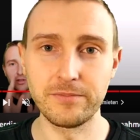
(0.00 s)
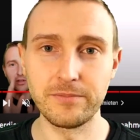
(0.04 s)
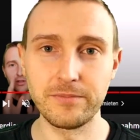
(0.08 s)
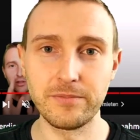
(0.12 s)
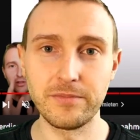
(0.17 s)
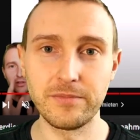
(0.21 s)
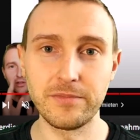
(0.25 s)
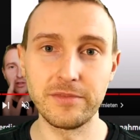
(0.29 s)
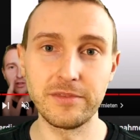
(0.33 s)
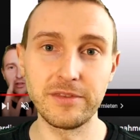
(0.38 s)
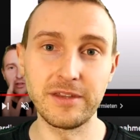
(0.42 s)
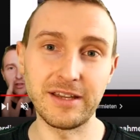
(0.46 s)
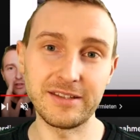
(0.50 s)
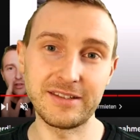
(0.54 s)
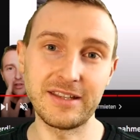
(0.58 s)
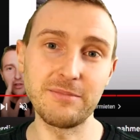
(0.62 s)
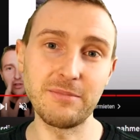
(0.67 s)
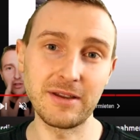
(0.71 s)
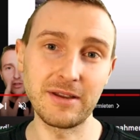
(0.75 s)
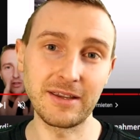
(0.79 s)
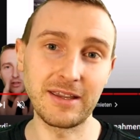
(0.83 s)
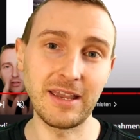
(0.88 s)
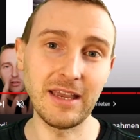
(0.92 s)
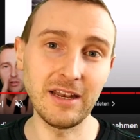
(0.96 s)
Nachdem
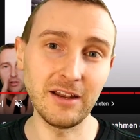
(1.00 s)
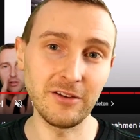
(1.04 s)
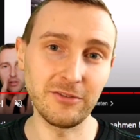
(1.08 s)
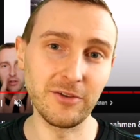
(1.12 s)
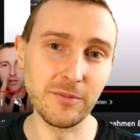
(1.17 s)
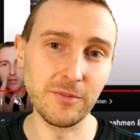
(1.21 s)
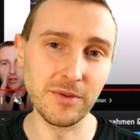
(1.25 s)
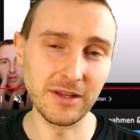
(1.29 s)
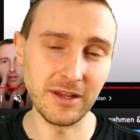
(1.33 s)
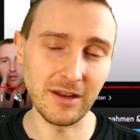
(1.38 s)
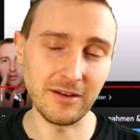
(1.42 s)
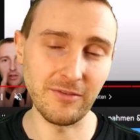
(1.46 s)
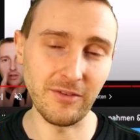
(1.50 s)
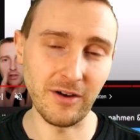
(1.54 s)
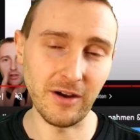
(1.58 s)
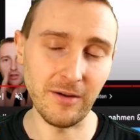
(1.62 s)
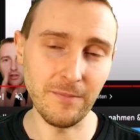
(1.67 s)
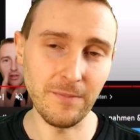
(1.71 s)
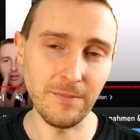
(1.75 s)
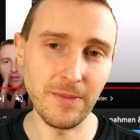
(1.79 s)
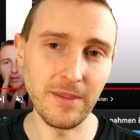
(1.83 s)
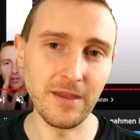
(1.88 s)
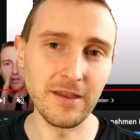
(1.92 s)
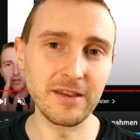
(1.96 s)
mein Keller vermietet
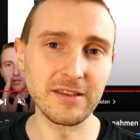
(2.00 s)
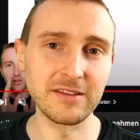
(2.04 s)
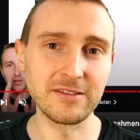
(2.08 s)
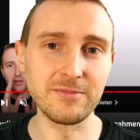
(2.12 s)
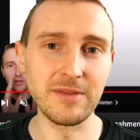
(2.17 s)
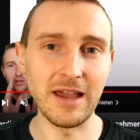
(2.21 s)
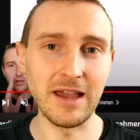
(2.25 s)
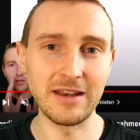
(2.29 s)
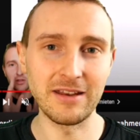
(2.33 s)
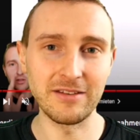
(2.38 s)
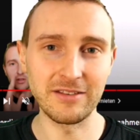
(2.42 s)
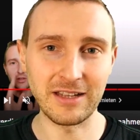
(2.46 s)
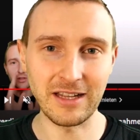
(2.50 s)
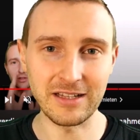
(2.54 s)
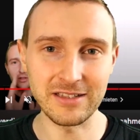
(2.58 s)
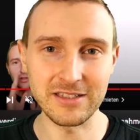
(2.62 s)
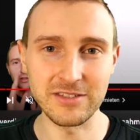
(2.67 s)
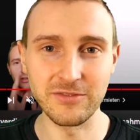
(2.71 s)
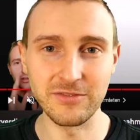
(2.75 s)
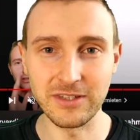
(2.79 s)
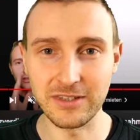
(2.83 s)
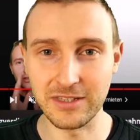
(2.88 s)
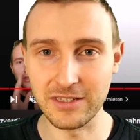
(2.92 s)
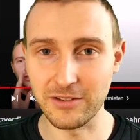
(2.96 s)
war, ist mir eine ganz
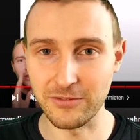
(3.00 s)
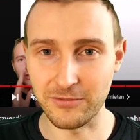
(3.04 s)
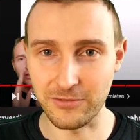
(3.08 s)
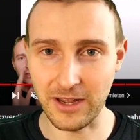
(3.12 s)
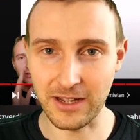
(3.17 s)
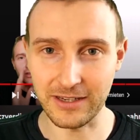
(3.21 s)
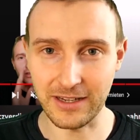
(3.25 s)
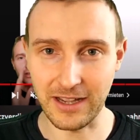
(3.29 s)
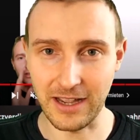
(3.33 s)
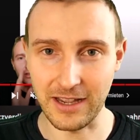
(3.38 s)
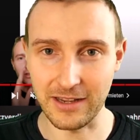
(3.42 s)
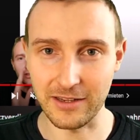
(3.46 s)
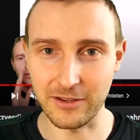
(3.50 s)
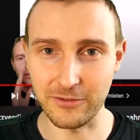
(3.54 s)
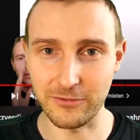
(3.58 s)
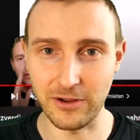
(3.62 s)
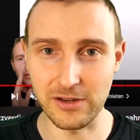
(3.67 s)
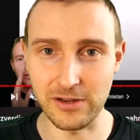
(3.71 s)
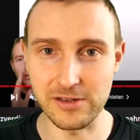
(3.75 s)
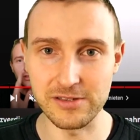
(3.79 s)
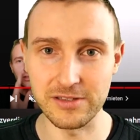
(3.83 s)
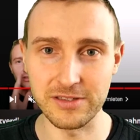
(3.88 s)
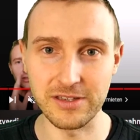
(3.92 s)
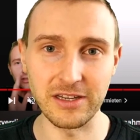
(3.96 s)
wichtige Frage
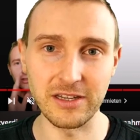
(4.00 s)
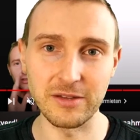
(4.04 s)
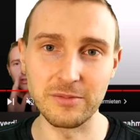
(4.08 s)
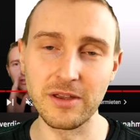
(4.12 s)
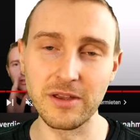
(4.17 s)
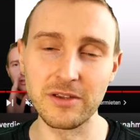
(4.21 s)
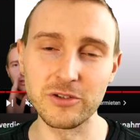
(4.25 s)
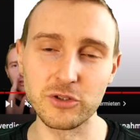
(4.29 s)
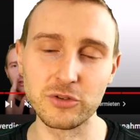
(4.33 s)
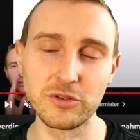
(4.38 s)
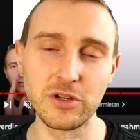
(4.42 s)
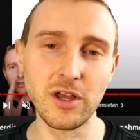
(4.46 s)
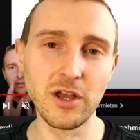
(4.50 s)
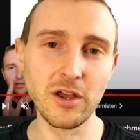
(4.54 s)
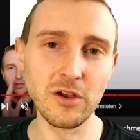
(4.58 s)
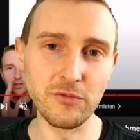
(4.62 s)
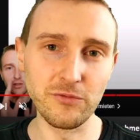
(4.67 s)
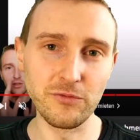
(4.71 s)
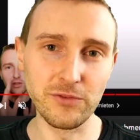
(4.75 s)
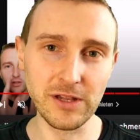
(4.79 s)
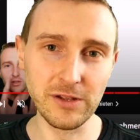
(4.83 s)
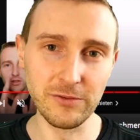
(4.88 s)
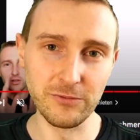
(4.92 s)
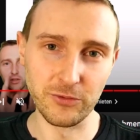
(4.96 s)
eingefallen, die ich mir schon
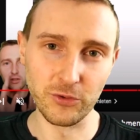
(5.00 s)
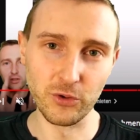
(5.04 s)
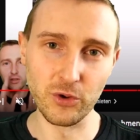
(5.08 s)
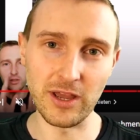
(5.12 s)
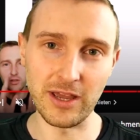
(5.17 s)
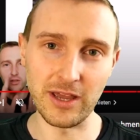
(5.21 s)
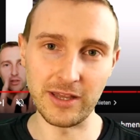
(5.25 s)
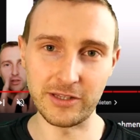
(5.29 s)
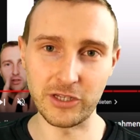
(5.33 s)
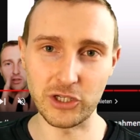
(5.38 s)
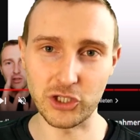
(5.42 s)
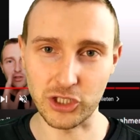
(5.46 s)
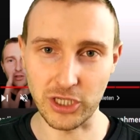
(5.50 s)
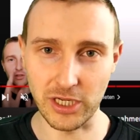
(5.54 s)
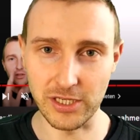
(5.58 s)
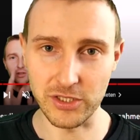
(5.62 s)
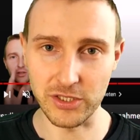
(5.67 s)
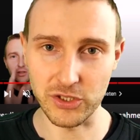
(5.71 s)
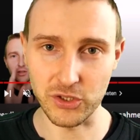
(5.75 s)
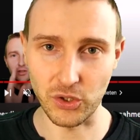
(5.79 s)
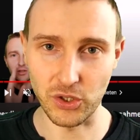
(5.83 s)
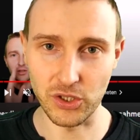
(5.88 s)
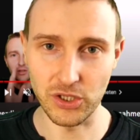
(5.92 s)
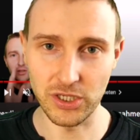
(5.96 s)
viel früher hätte stellen
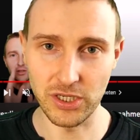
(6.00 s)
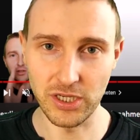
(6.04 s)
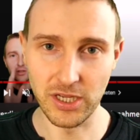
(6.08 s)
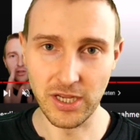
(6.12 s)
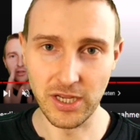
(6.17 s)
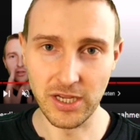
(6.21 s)
sollen.